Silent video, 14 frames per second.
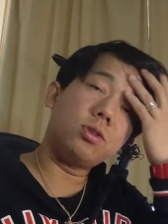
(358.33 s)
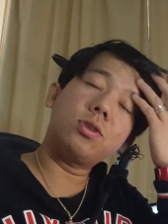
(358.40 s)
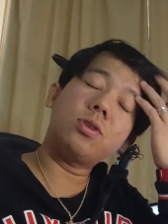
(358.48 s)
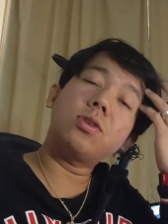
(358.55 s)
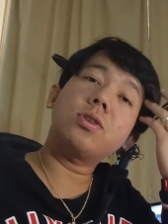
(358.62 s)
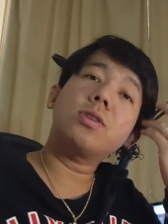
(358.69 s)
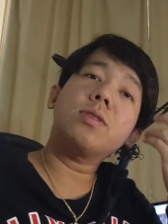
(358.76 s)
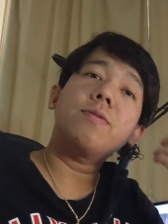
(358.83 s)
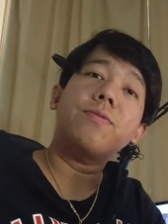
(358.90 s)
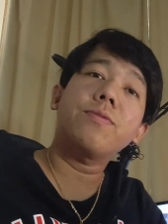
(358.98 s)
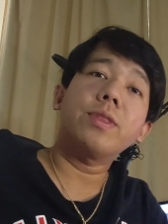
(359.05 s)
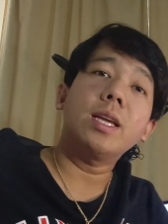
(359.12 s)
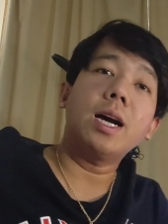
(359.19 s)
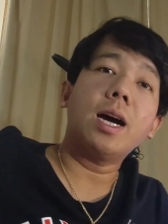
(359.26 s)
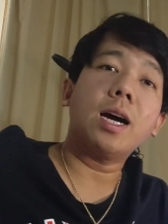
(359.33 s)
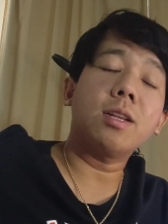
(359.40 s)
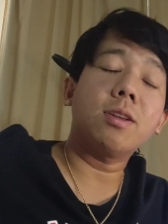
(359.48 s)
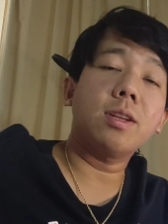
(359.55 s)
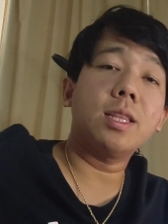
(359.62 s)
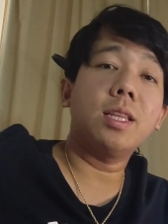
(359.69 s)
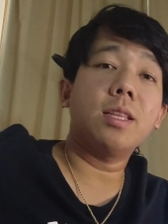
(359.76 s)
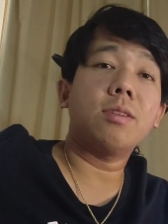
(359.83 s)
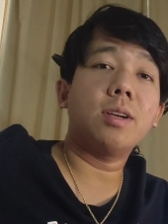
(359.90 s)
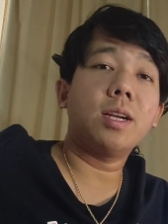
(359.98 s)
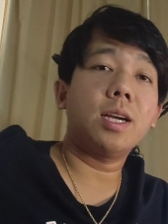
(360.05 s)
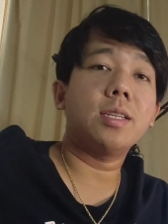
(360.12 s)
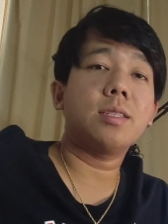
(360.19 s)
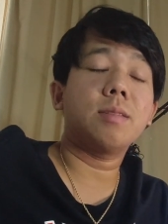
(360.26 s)
yung ano nandito
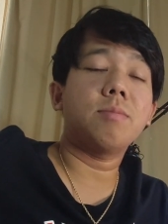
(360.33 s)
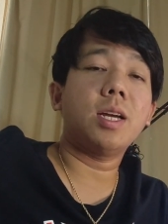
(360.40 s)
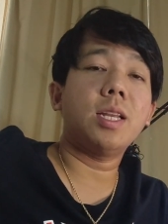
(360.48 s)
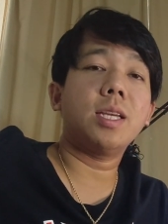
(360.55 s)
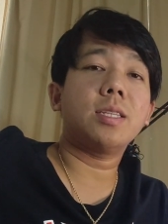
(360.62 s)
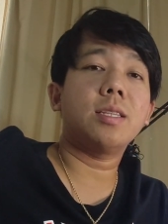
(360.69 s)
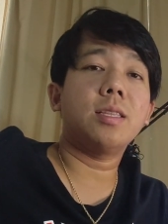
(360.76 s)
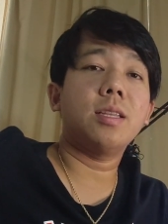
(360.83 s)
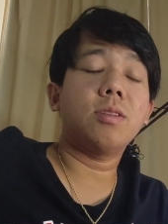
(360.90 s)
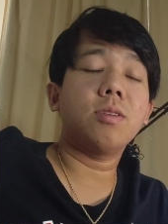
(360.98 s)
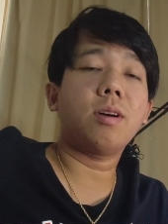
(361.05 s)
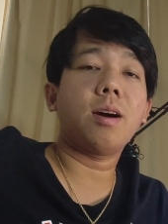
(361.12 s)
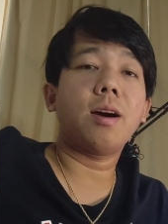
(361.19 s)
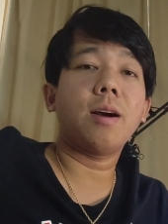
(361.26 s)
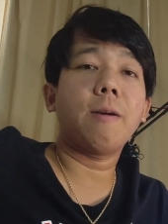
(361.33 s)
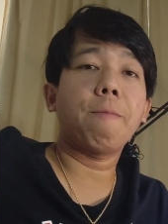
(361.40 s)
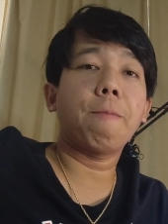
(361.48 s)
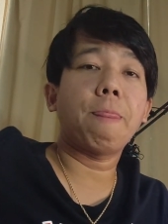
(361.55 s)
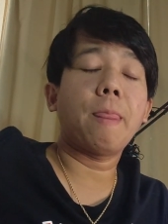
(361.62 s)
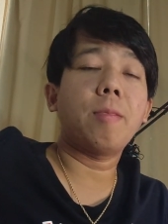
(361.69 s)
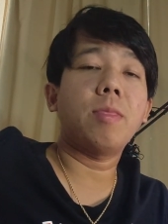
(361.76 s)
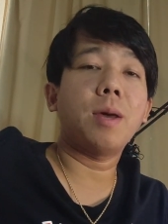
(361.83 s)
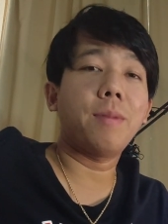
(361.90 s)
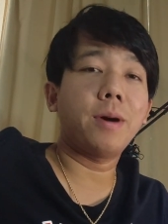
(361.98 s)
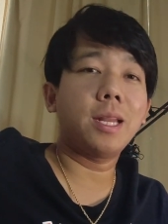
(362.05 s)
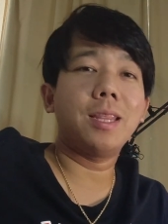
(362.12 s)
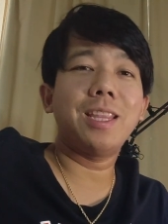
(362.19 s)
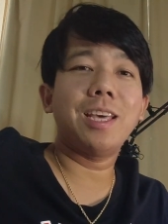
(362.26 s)
guys, bali kasi dito ang
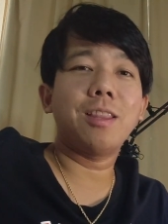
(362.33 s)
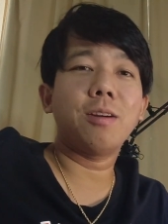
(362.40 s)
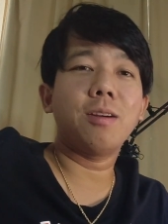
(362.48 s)
labanan dito